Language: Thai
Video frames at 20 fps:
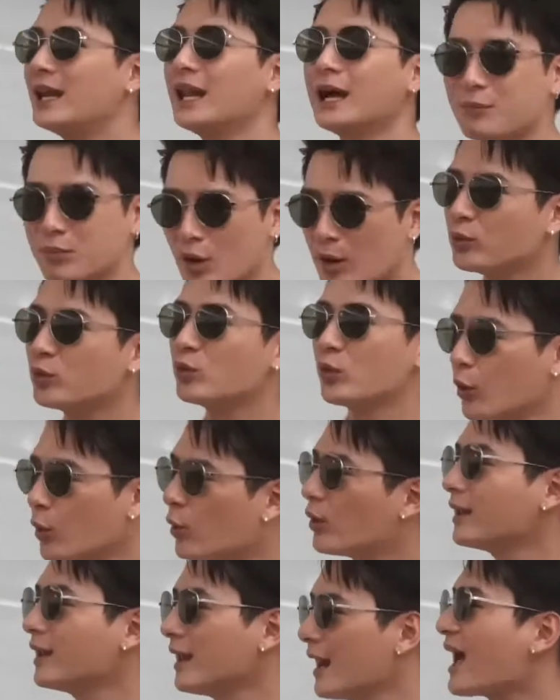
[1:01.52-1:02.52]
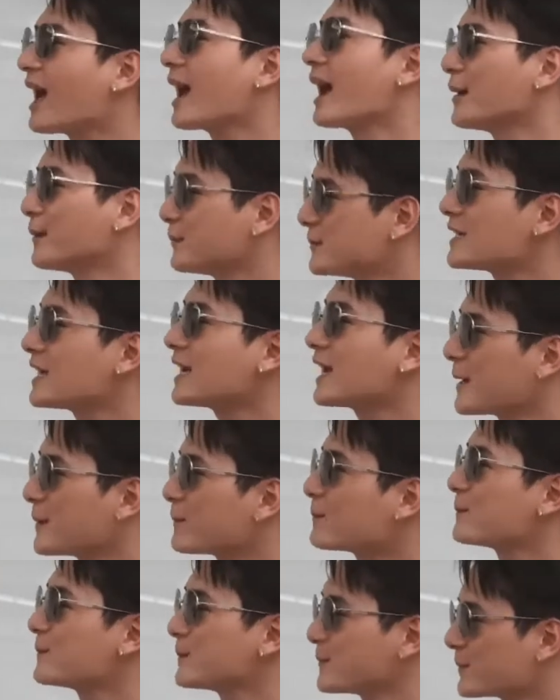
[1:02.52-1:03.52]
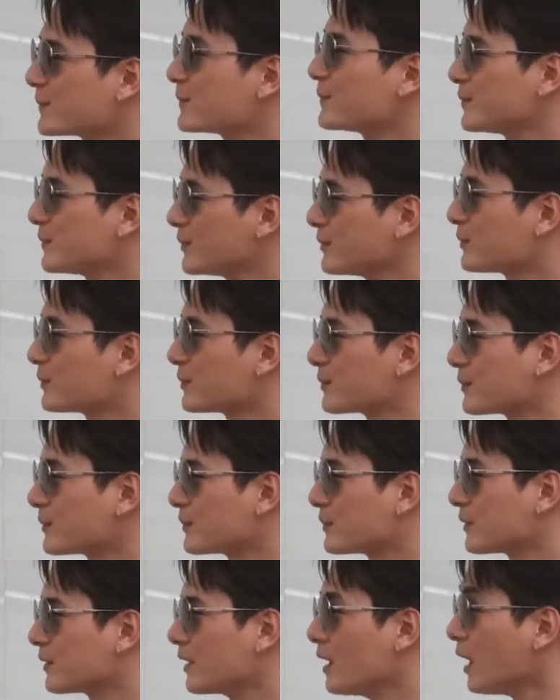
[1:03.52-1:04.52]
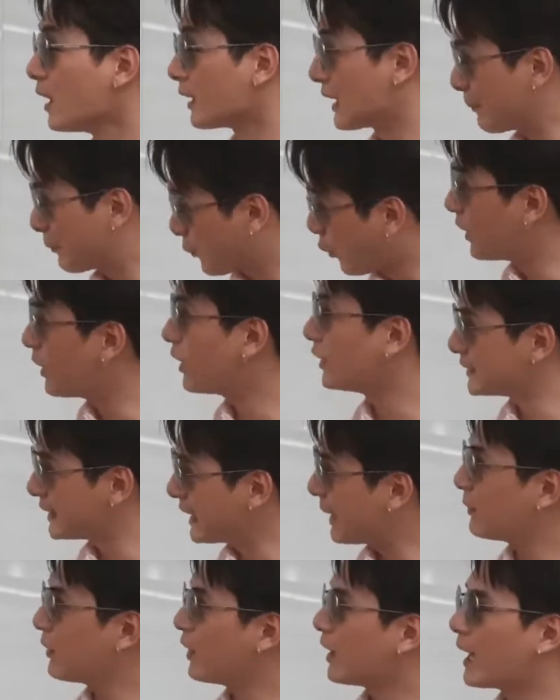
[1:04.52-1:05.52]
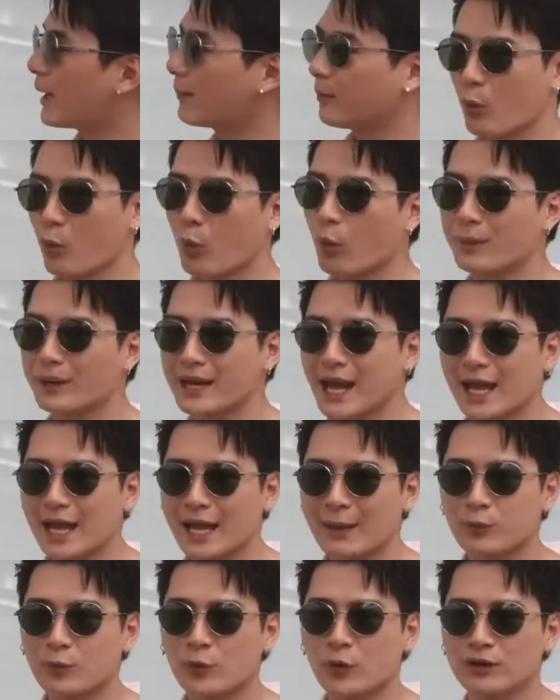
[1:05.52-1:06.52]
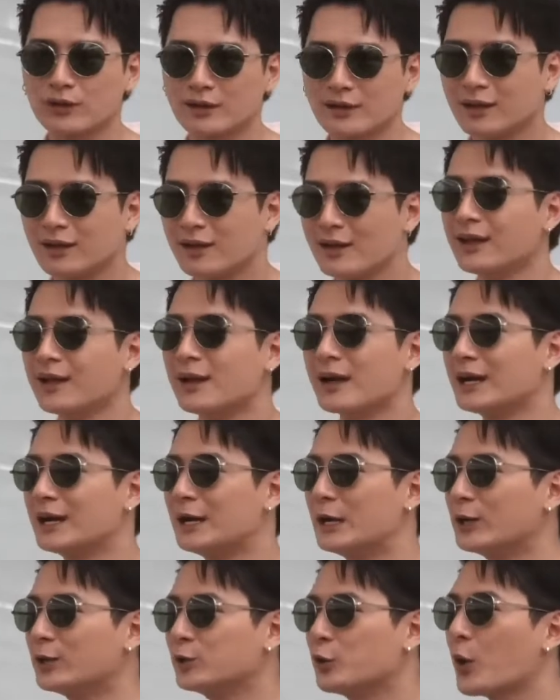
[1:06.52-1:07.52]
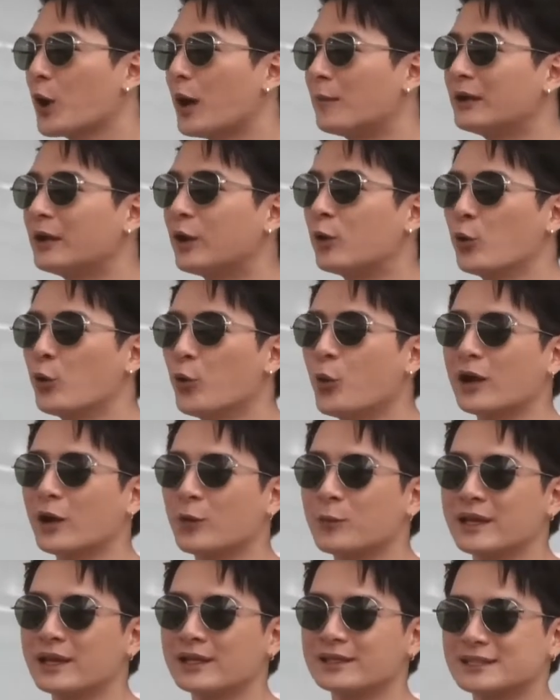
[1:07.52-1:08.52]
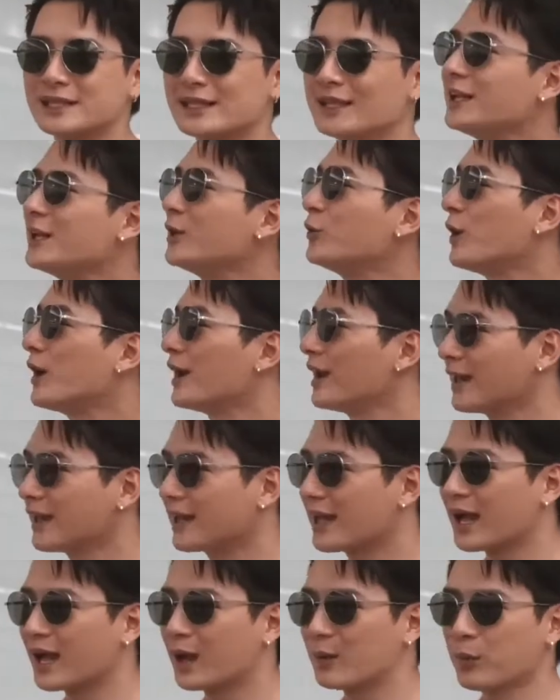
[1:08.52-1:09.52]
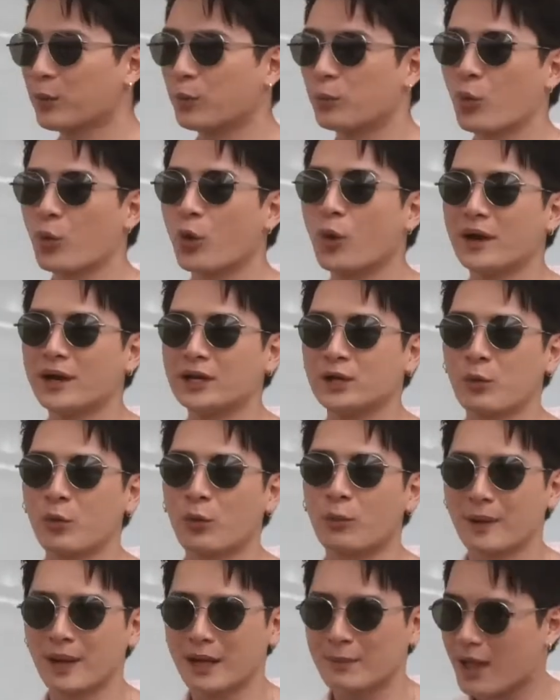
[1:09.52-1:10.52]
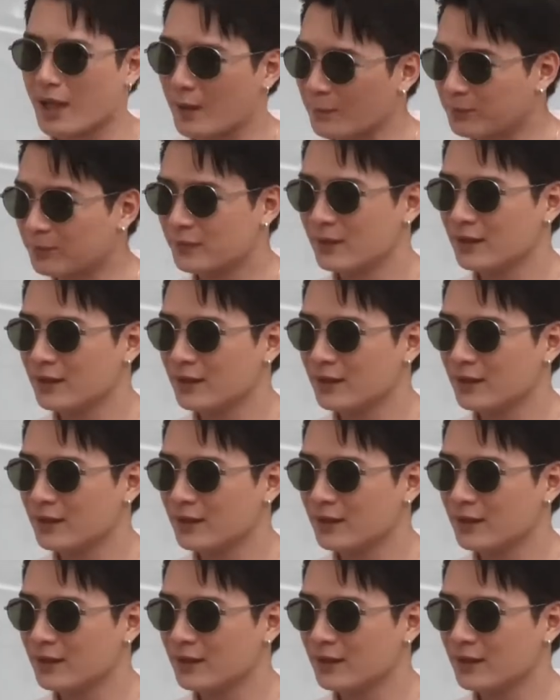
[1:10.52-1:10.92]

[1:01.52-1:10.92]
ยเริ่มพร้อมทุกๆคนนี่แหละครับ ใช่ครับเล่นแับกลับตัวได้กับตัวเหลือสแนปเลยครับโอ้โหไม่ได้ครับทุกคน คือด้วยความที่เรารู้ว่าเรามีซีรีส์ด้วยอะไรเงี้ยครับผมกลัวว่าเดี๋ยวผมไปแบบ